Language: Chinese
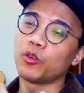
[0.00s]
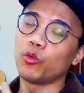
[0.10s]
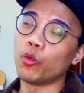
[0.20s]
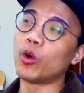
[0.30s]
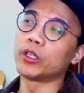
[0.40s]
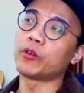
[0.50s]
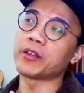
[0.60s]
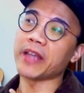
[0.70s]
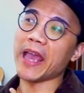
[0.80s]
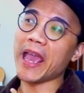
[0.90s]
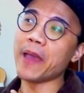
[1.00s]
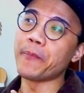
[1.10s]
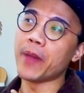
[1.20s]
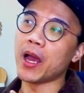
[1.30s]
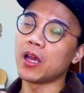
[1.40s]
我的话是
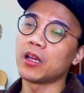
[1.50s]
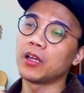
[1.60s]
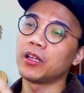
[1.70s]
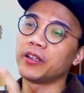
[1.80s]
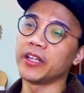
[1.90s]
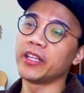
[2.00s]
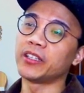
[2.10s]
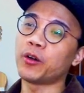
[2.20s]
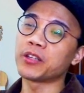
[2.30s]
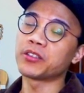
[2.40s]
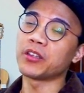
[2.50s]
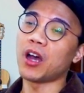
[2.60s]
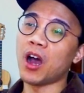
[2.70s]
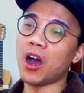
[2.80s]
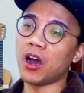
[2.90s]
am，你的话是
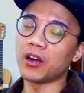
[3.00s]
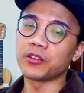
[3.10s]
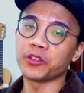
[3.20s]
are，